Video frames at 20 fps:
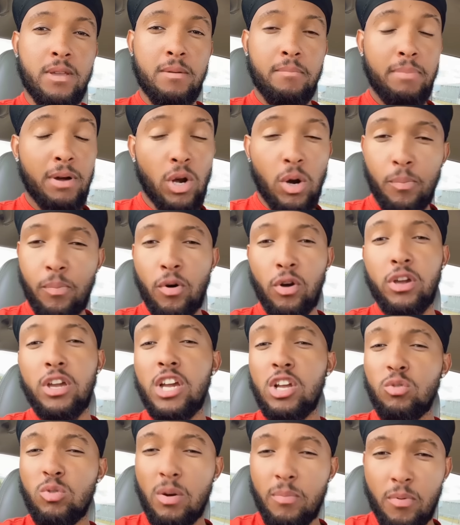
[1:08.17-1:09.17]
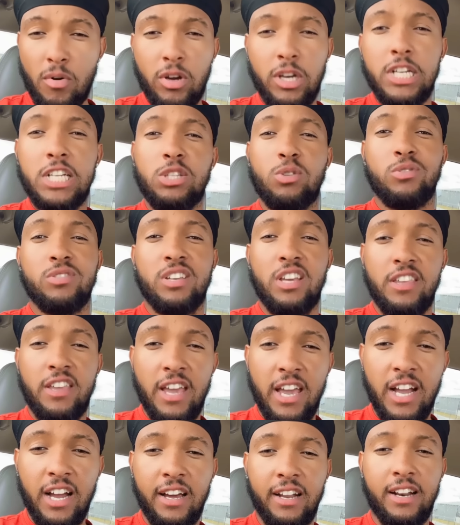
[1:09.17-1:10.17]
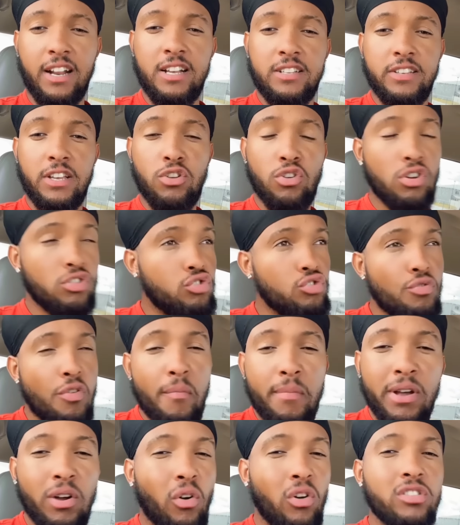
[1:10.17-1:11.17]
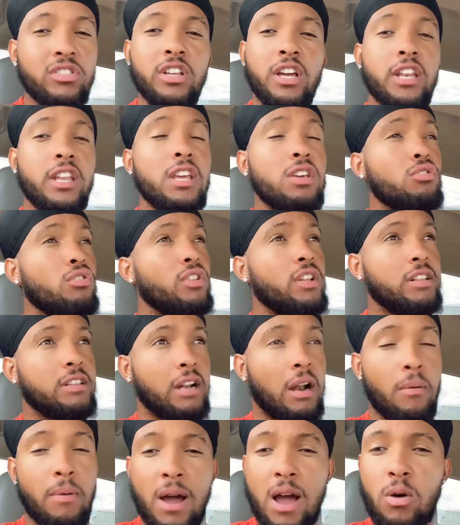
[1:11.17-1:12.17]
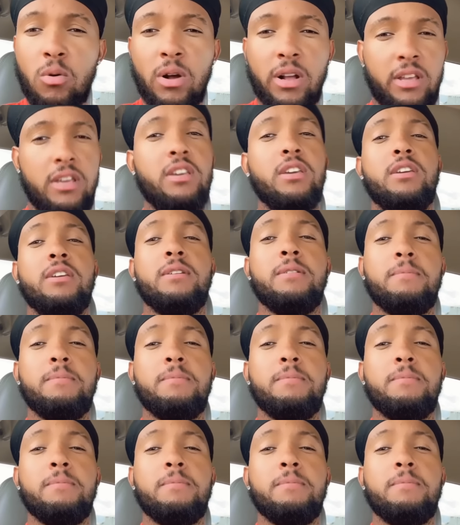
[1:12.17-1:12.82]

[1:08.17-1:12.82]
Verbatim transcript: Pero poquito a poquito se llega a raza. Yo subo mi contenido de trabajo aquí.